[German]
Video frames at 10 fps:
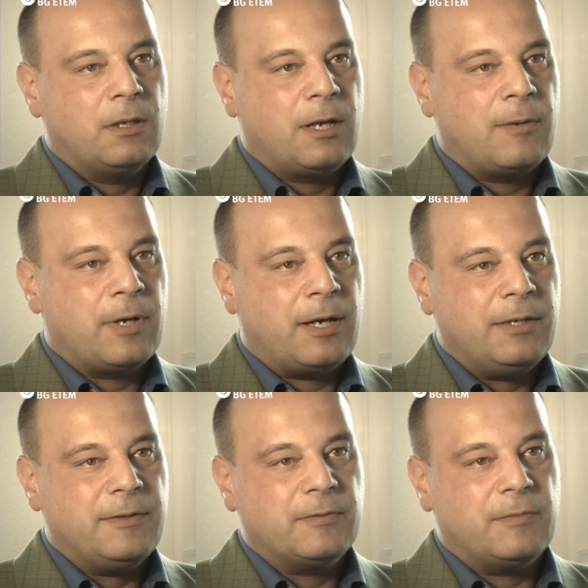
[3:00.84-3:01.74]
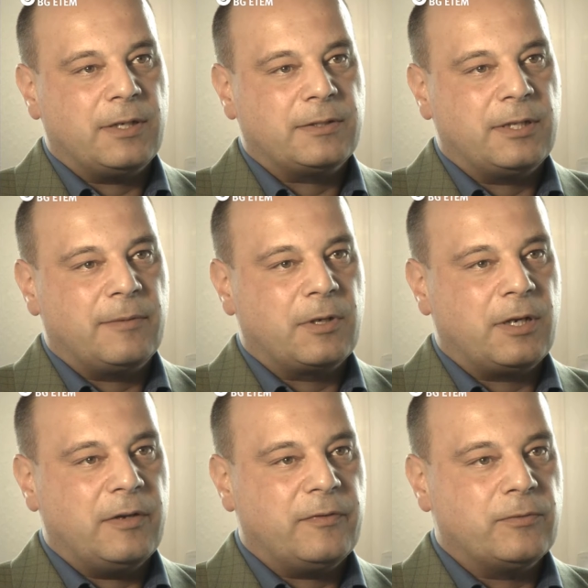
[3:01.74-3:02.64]
Aber all diese Maßnahmen
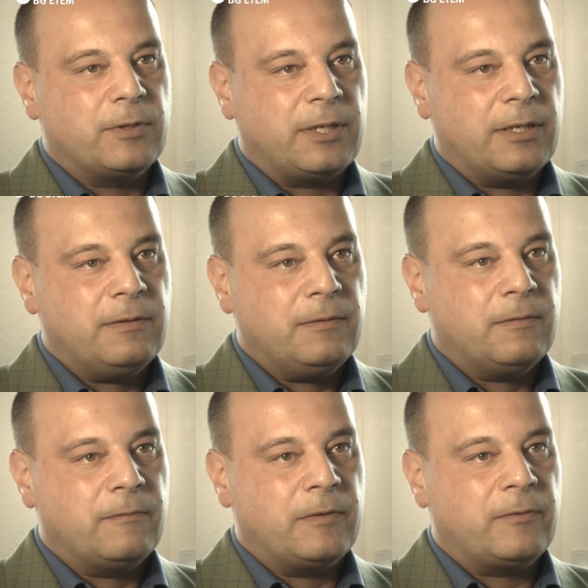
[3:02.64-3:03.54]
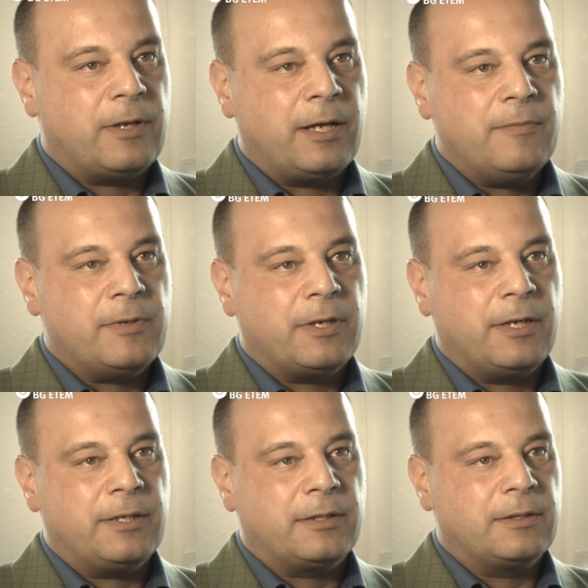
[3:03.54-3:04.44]
greifen nur dann, wenn von allen
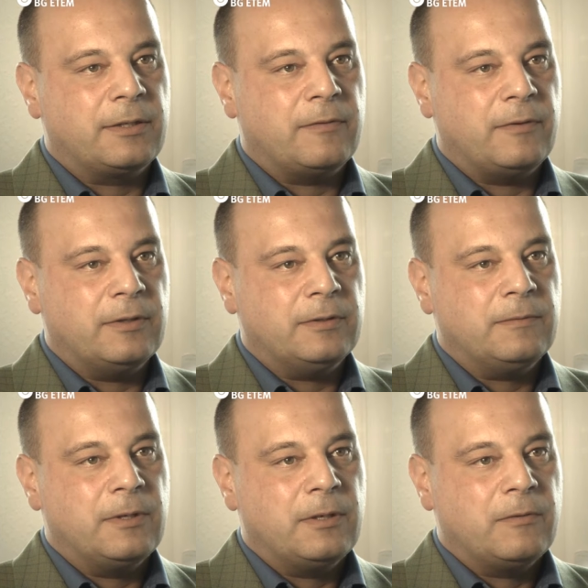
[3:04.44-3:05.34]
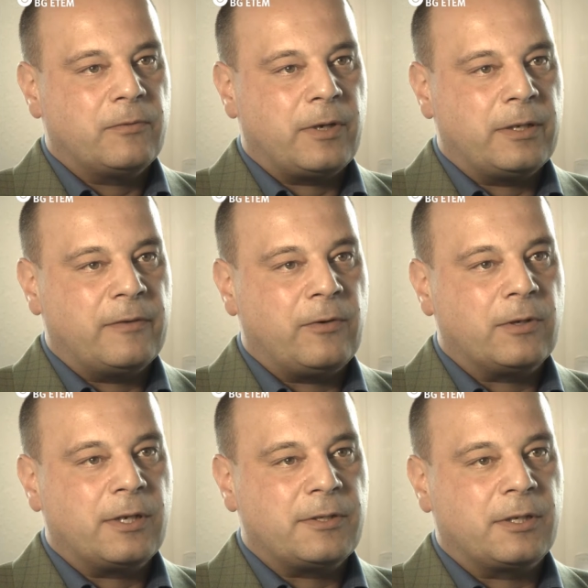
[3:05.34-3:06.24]
Beteiligten der Wille für eine
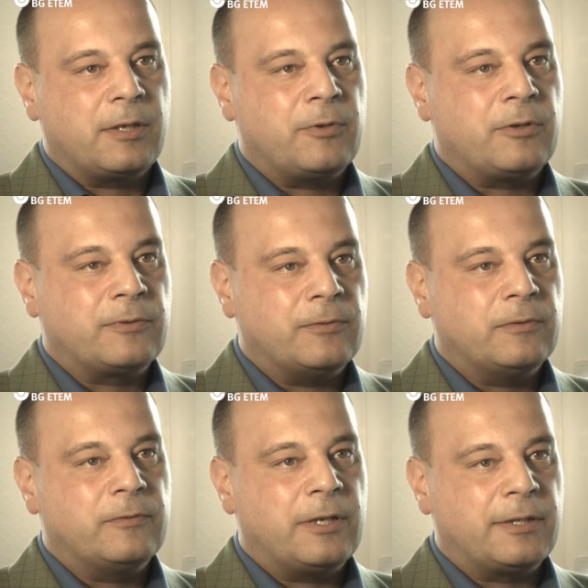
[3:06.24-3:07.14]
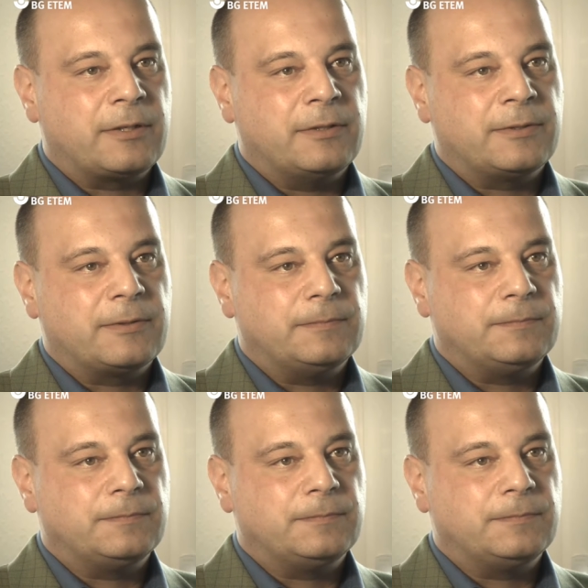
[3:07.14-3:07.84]
erfolgreiche Reputation vorhanden ist.